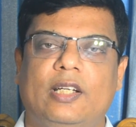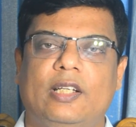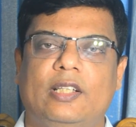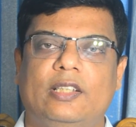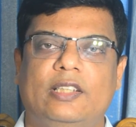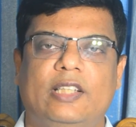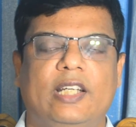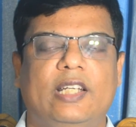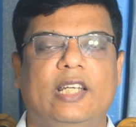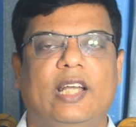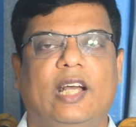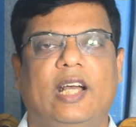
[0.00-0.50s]

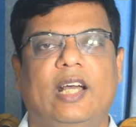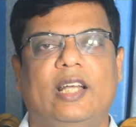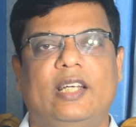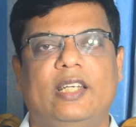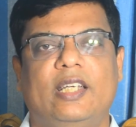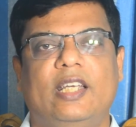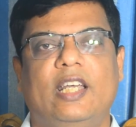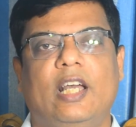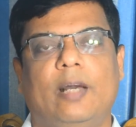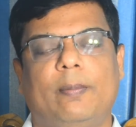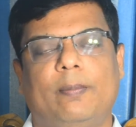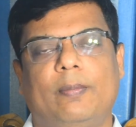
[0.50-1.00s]
সে
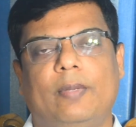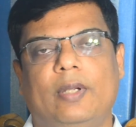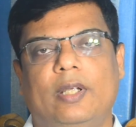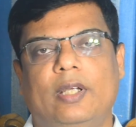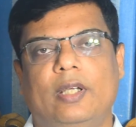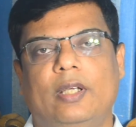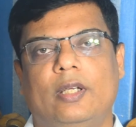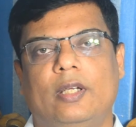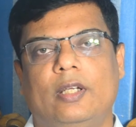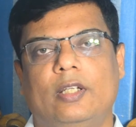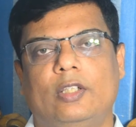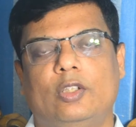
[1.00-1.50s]
টাকাটি আপনি
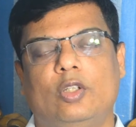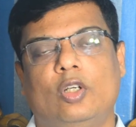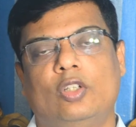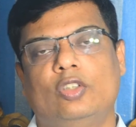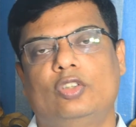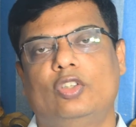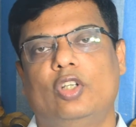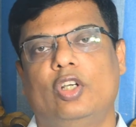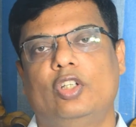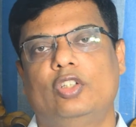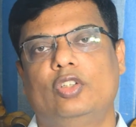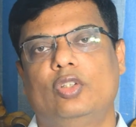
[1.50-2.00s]

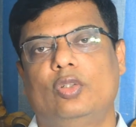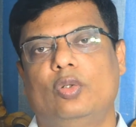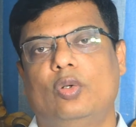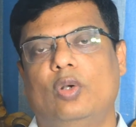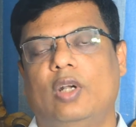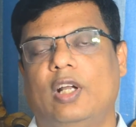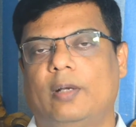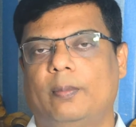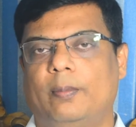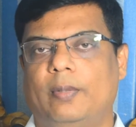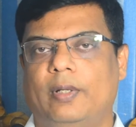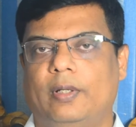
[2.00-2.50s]
সঞ্চয়ের জন্য
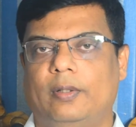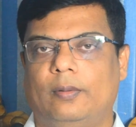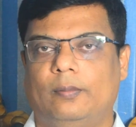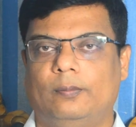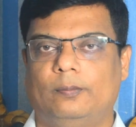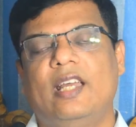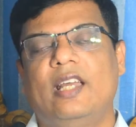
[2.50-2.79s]
রাখবেন